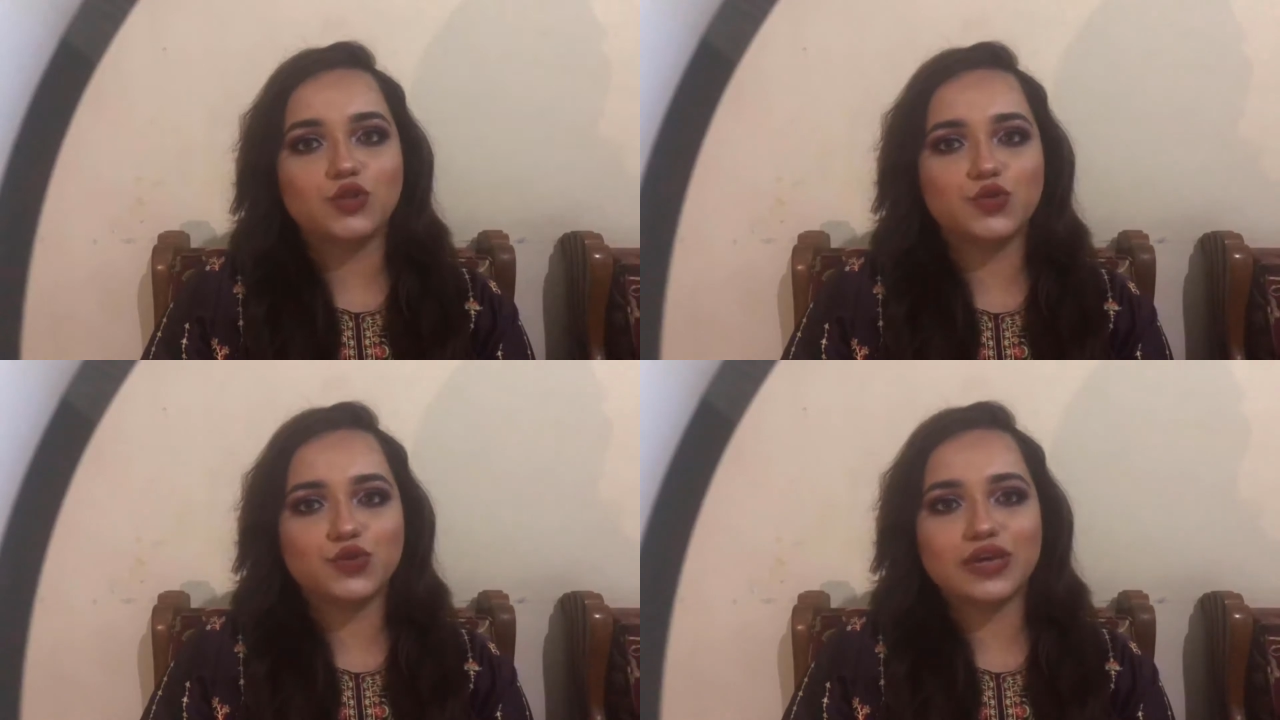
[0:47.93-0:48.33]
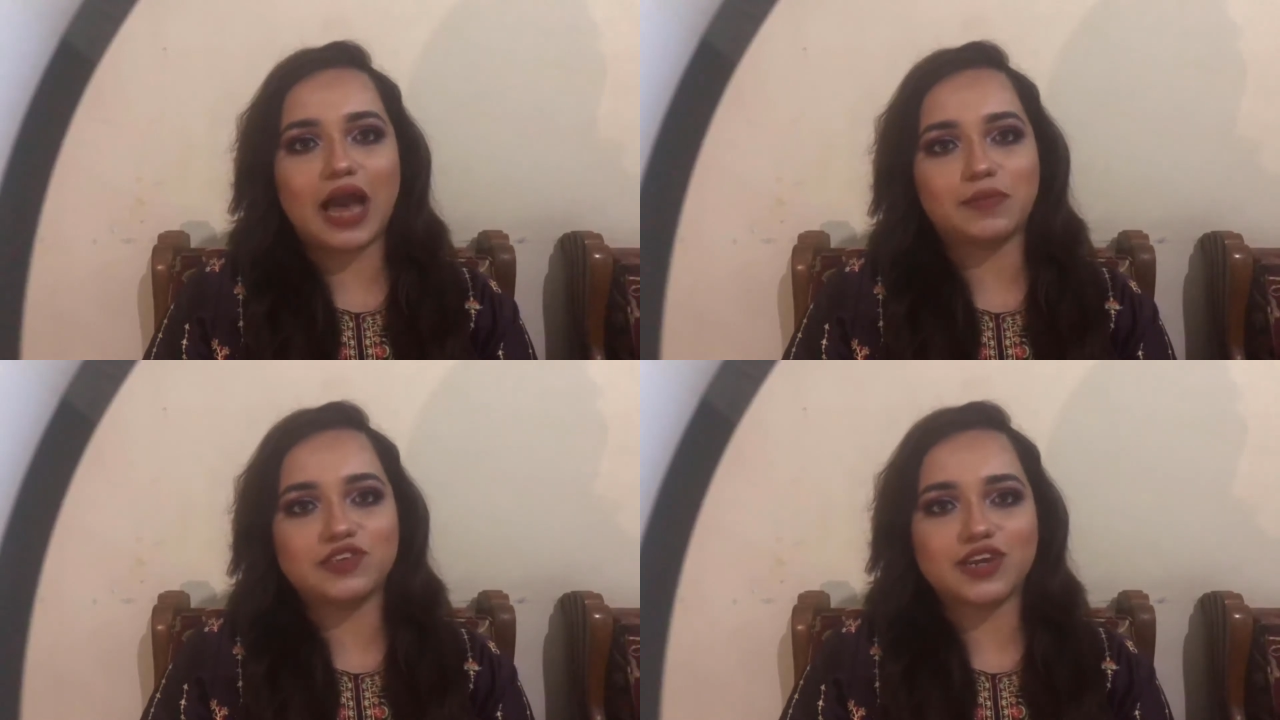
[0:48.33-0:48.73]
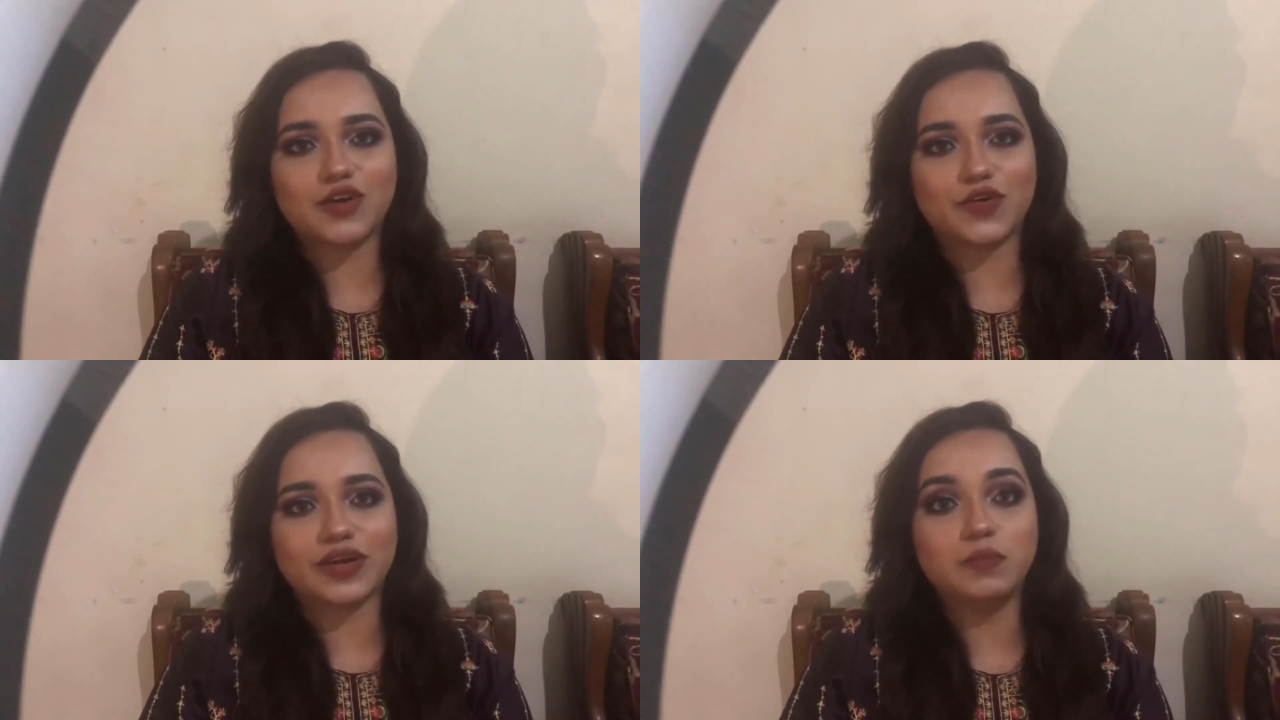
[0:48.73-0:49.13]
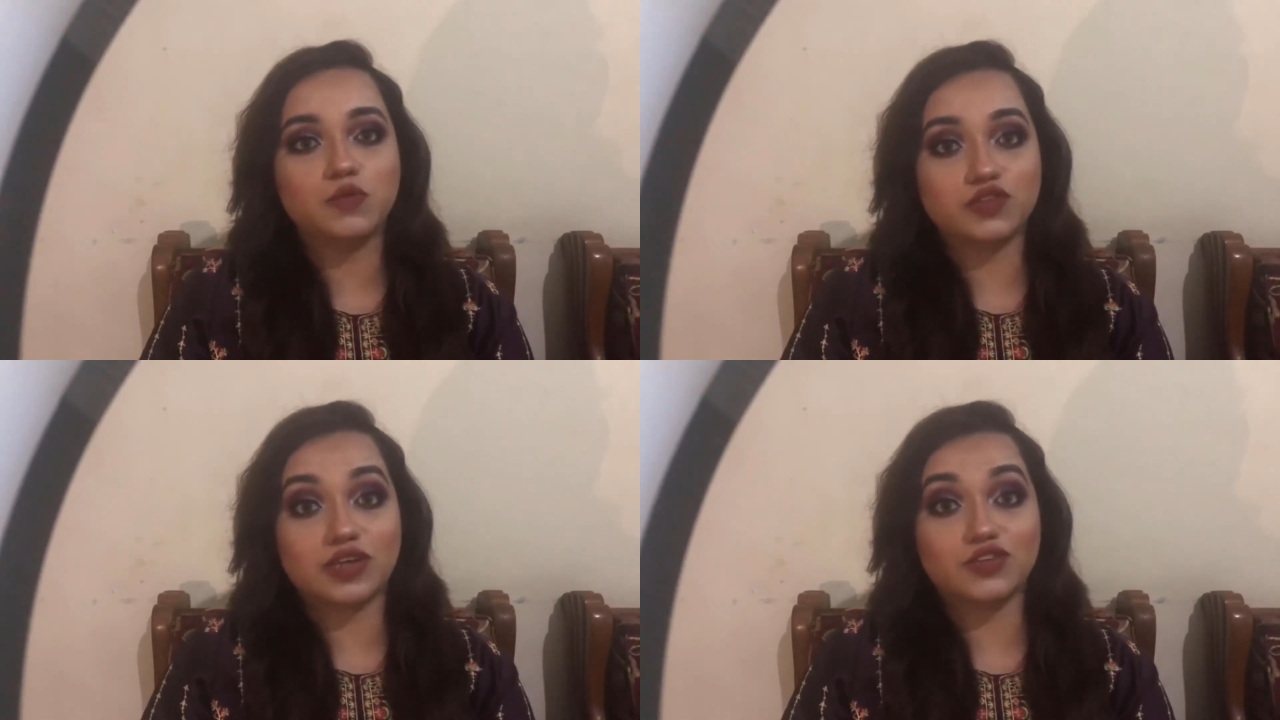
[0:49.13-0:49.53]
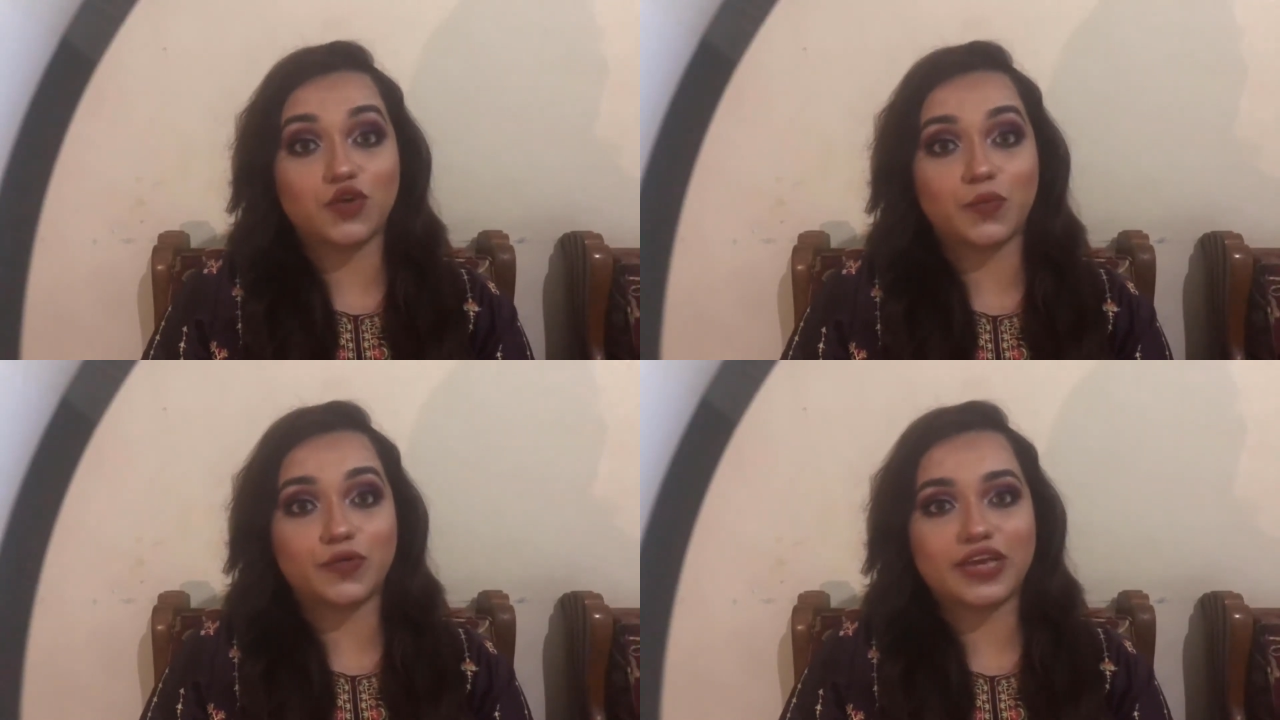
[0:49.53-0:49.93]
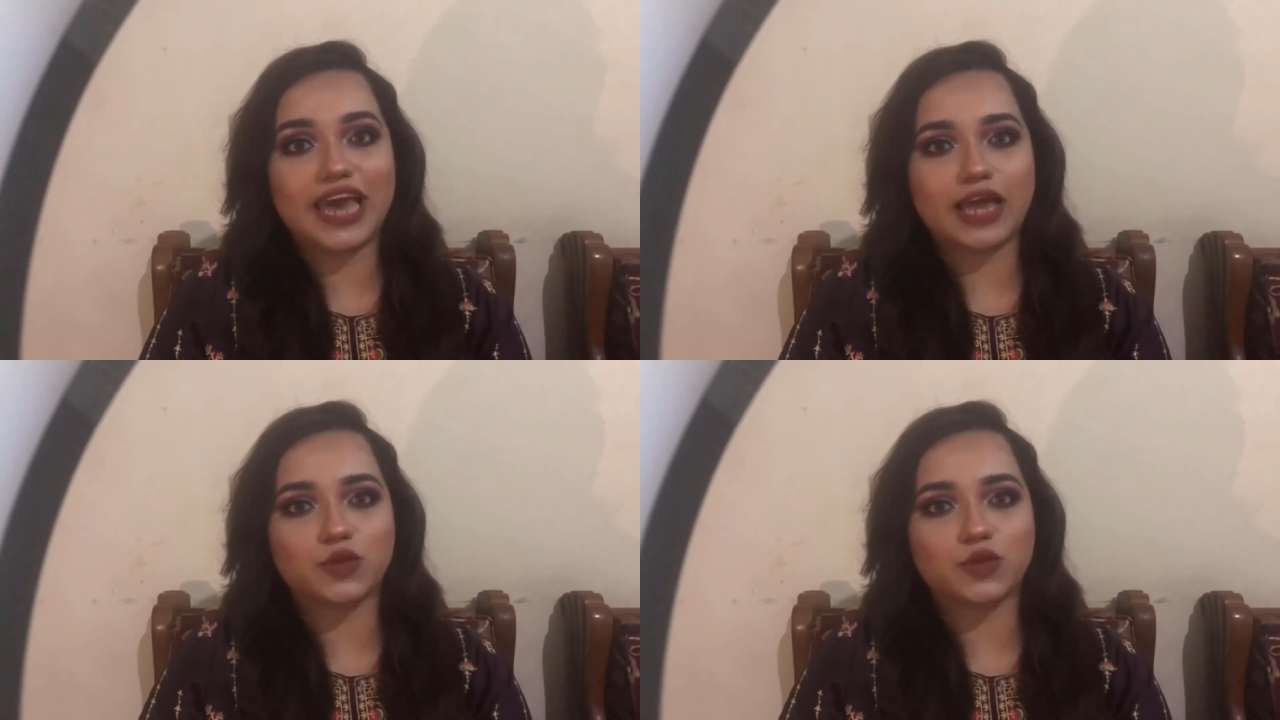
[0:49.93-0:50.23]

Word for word: দ্রুতই আবিষ্কার করে মুস্কান সম্পর্কে